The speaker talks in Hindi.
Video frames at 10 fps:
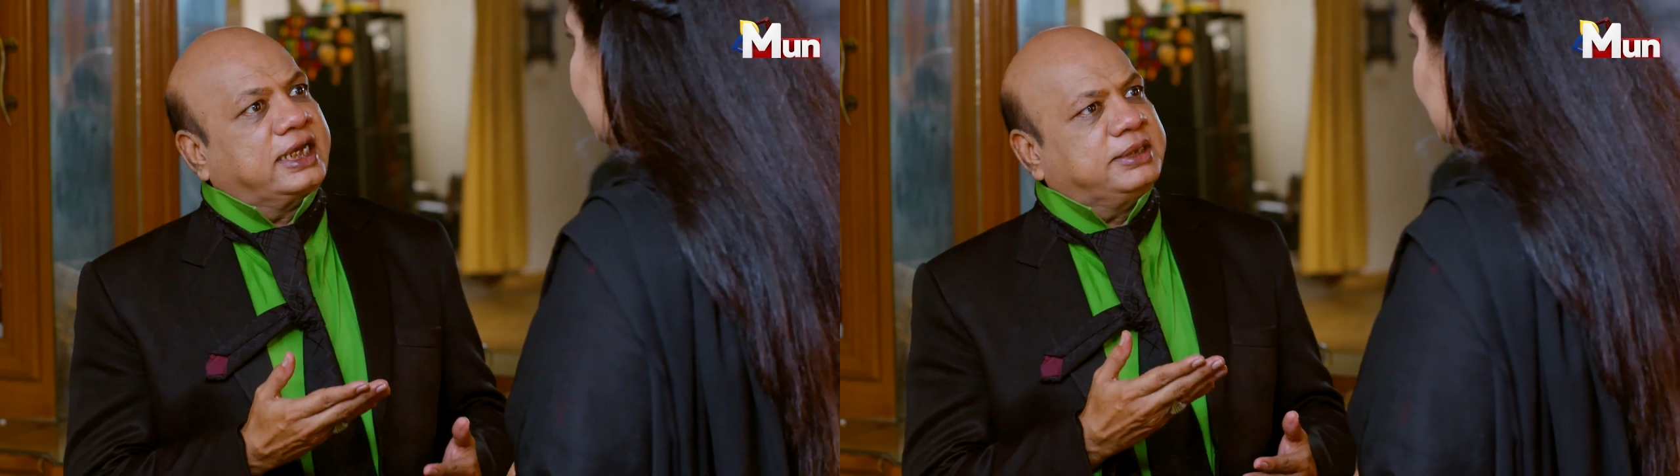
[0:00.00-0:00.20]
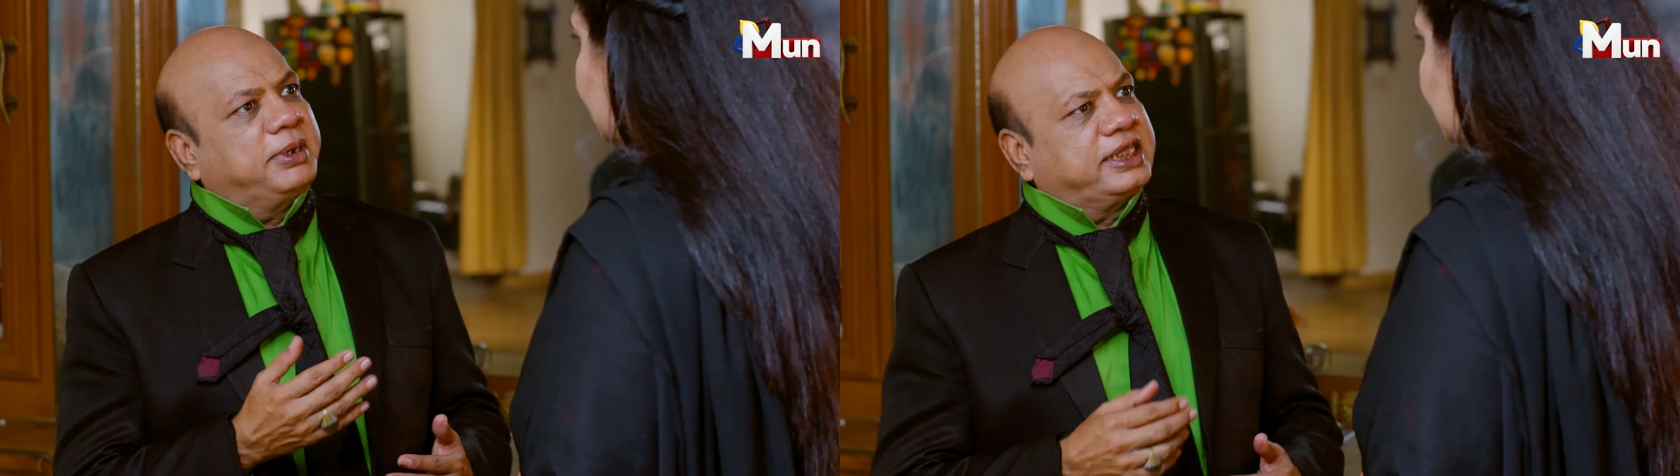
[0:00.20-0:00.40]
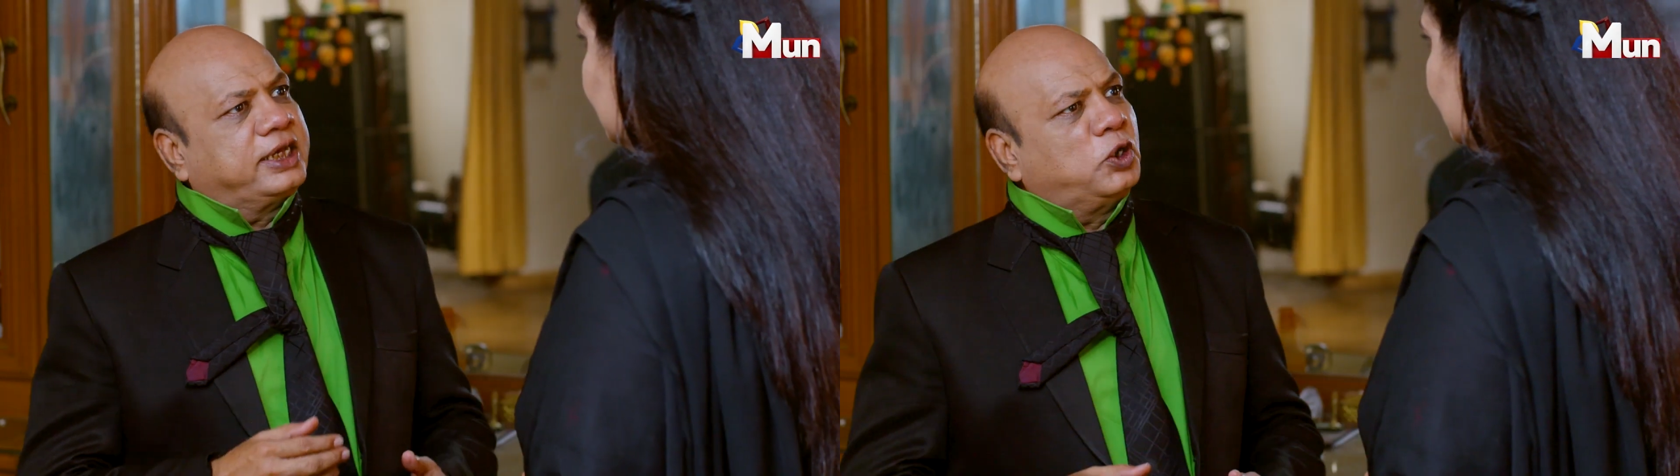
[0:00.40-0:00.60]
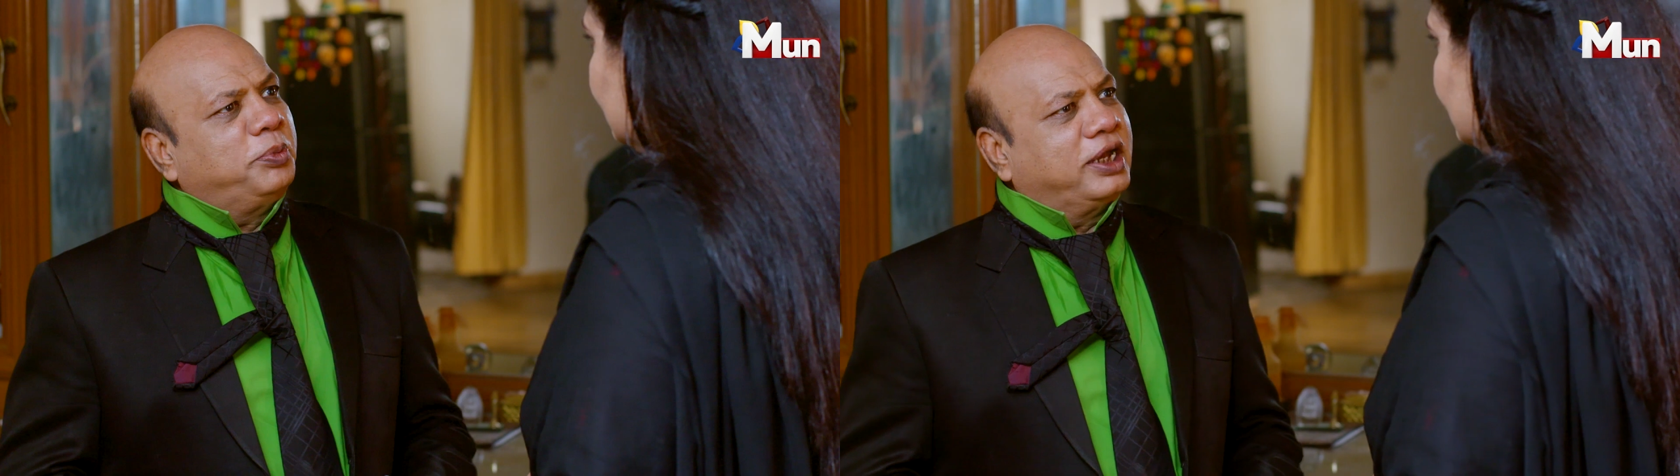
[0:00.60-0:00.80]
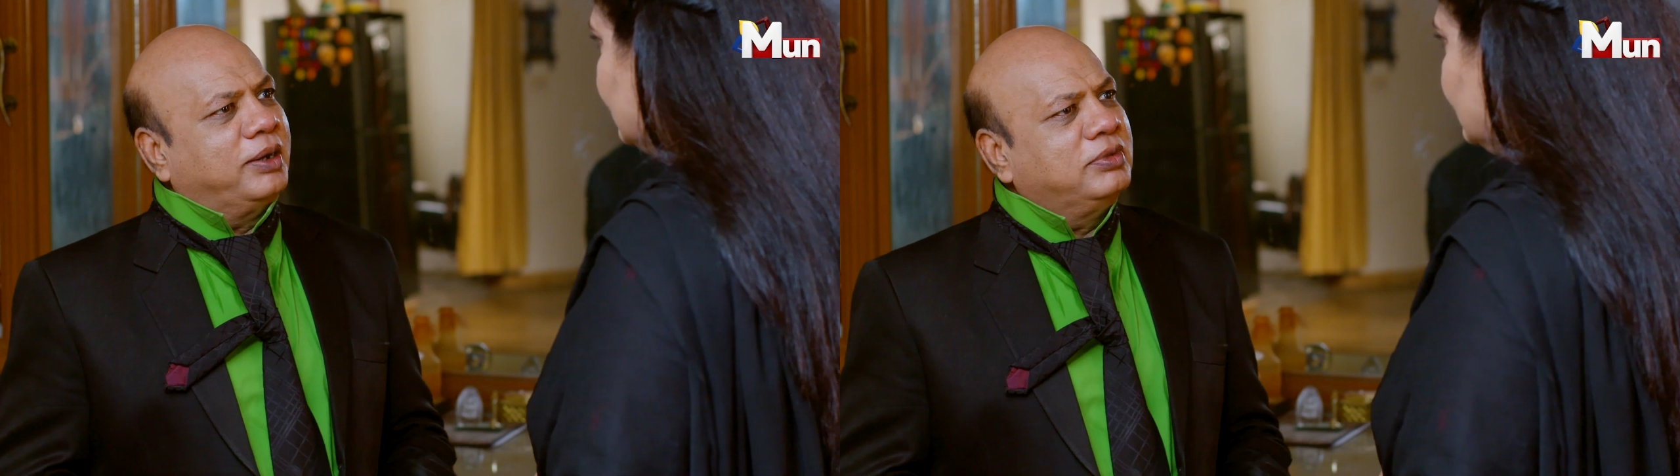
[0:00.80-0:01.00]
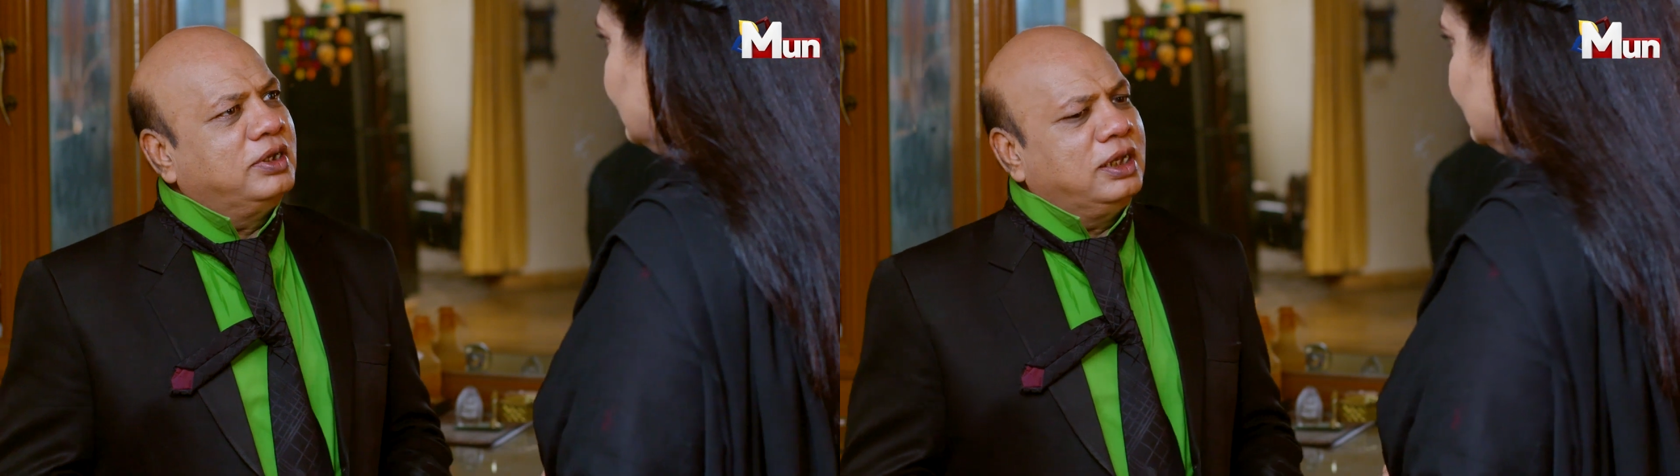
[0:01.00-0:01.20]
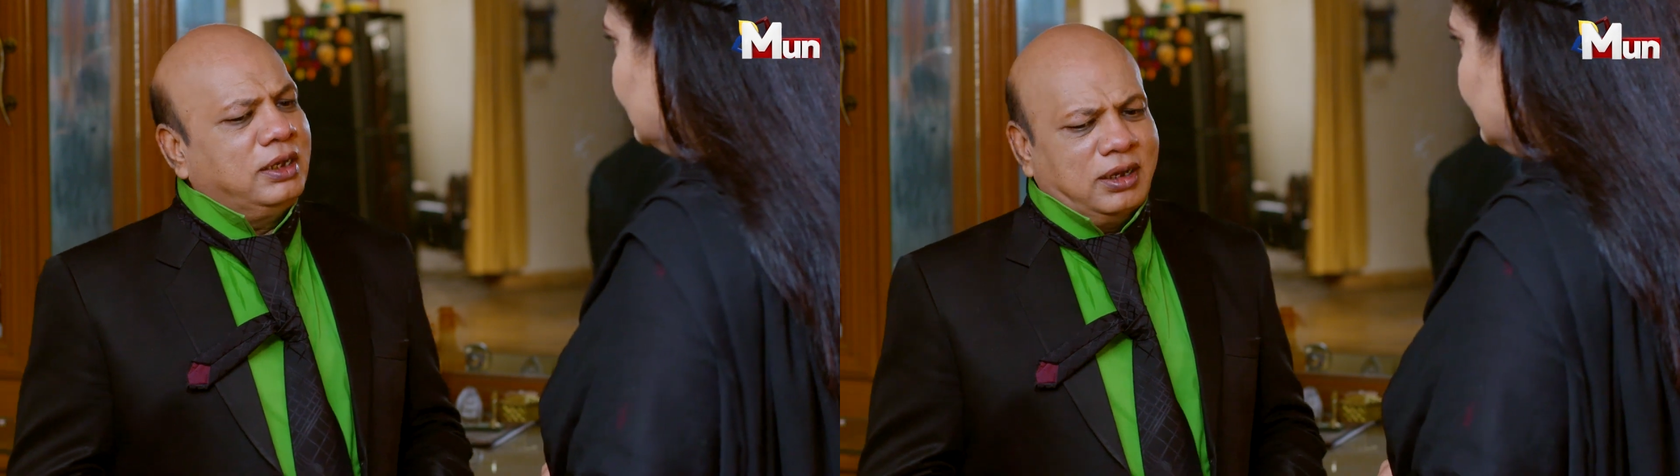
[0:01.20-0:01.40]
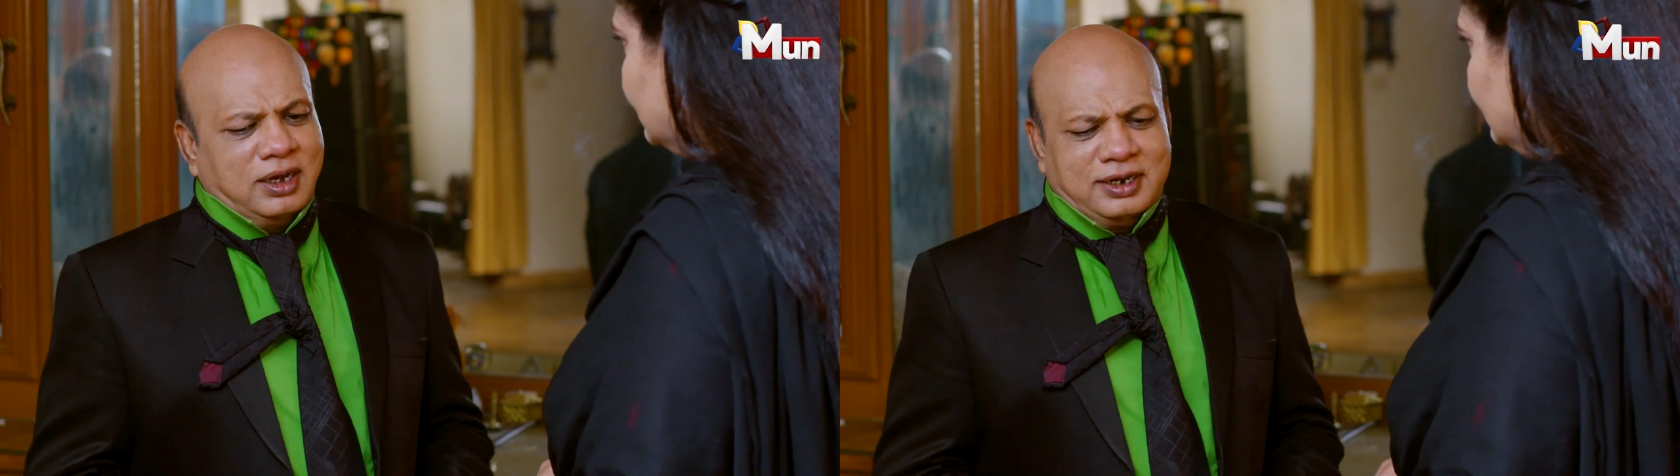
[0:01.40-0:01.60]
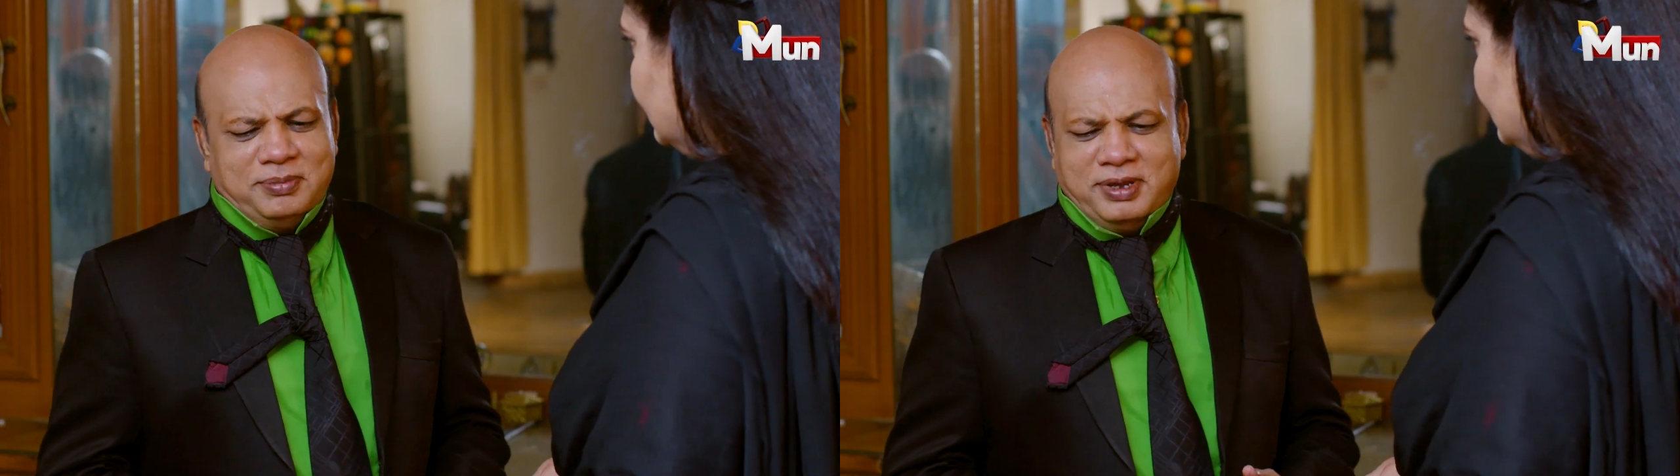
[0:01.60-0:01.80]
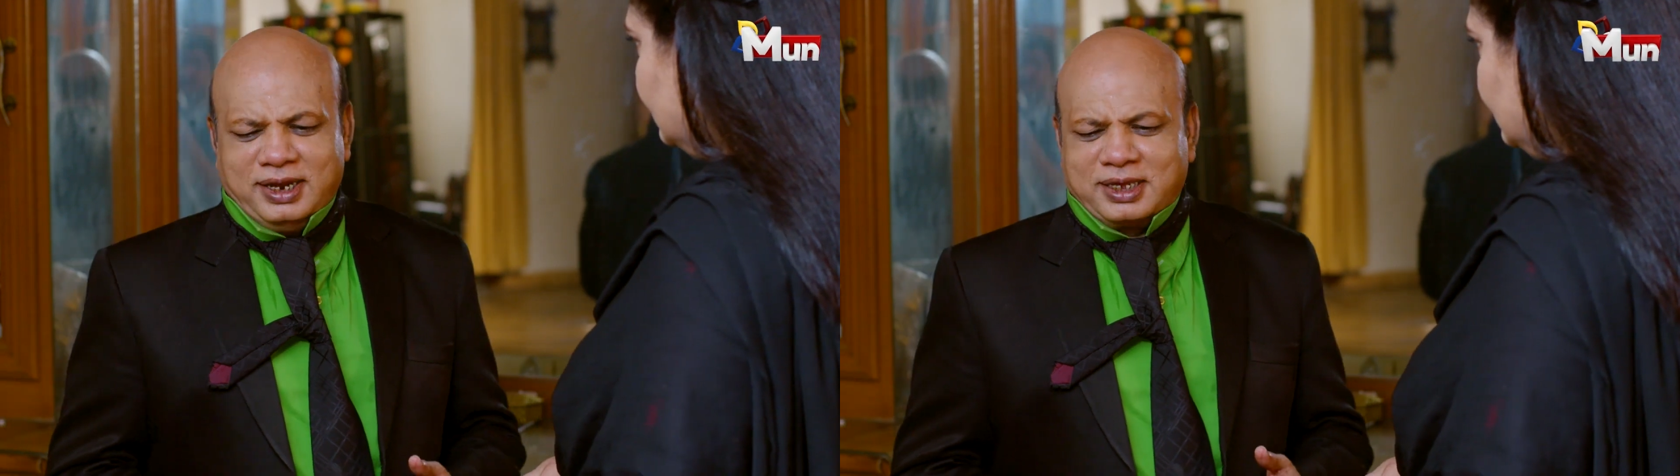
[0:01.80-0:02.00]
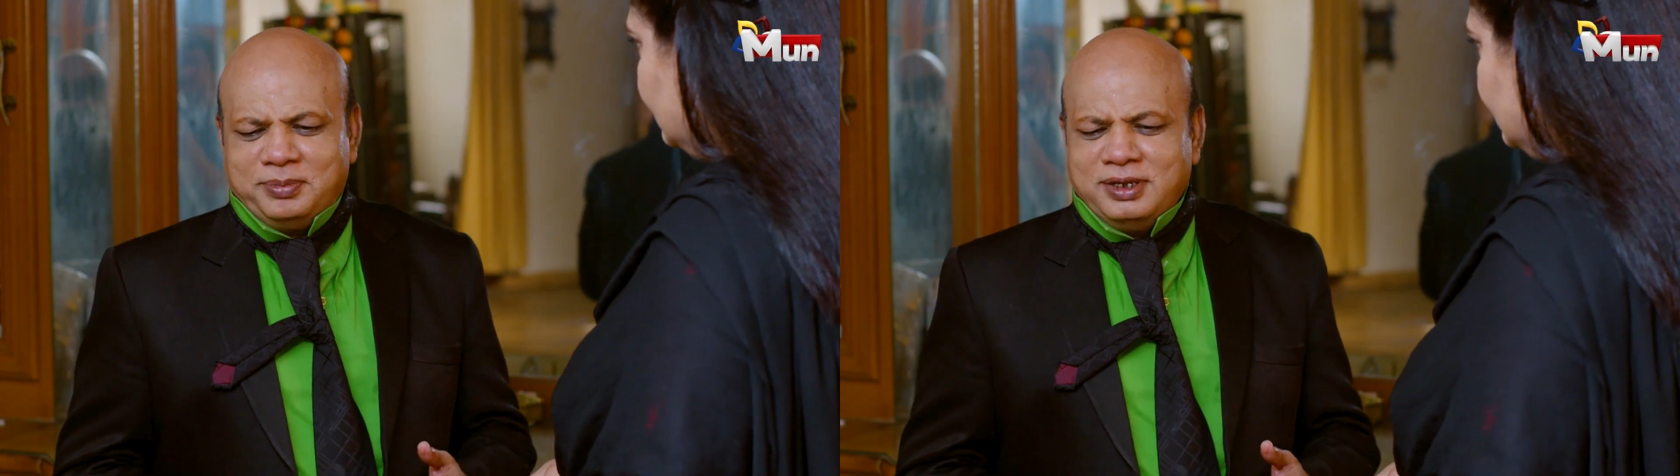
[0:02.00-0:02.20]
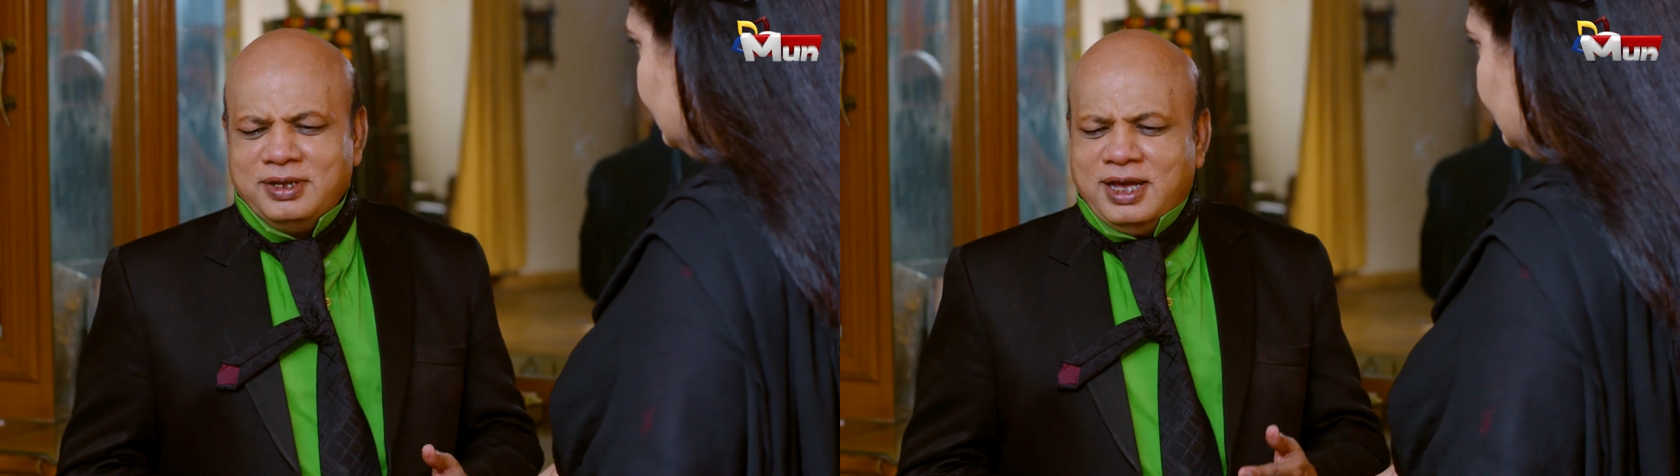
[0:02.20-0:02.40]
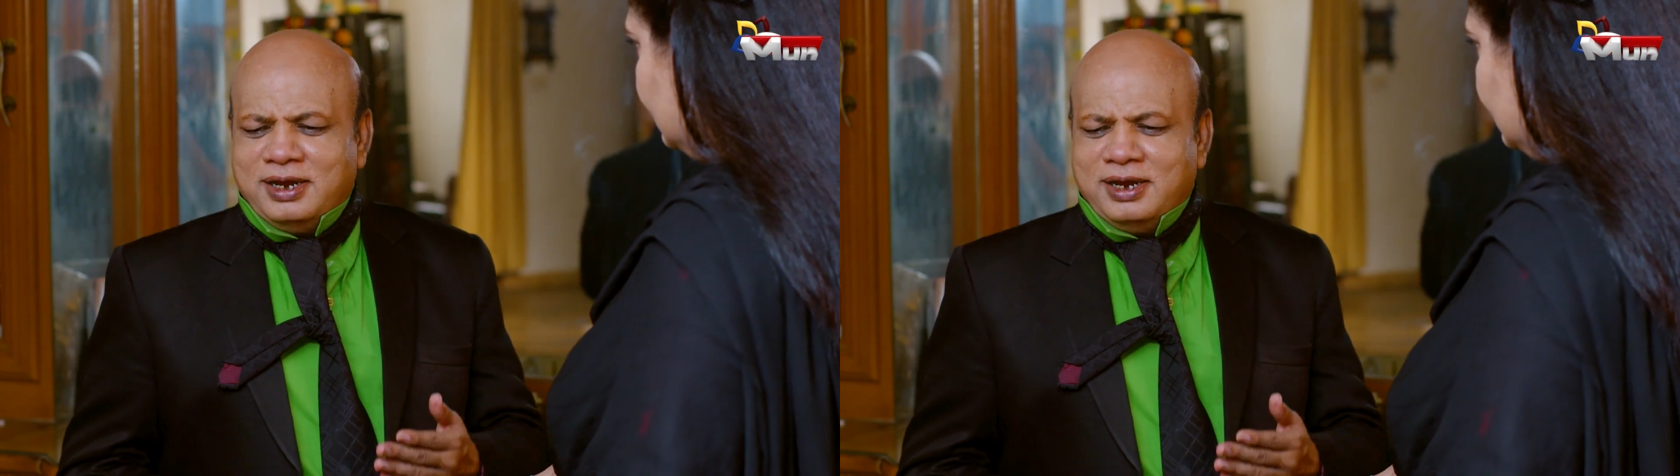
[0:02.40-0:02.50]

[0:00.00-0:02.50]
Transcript: कैसी बातें कर रही बेगम अरे मैंने कभी